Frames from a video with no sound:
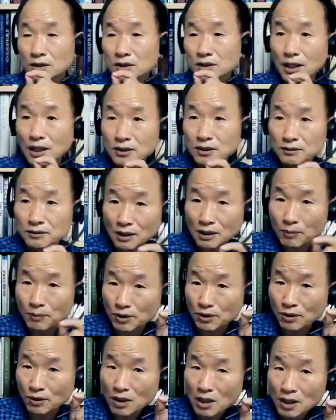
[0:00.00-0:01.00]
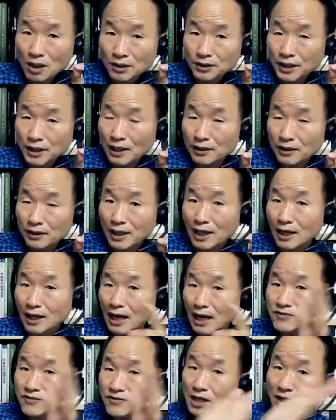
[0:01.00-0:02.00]
자, 보세요. 이게 내가
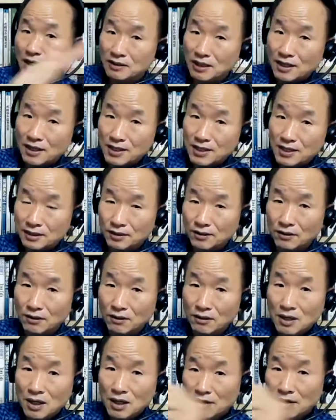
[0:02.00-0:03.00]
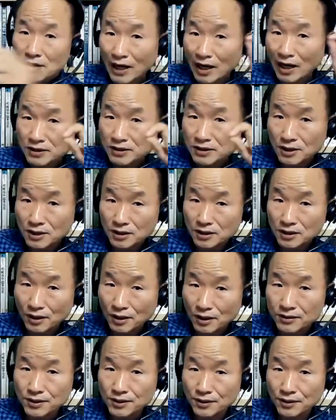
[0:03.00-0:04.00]
관찰한 대상이요. 내가 시선이
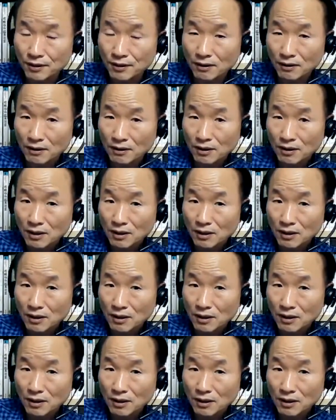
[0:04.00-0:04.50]
여기 있어요.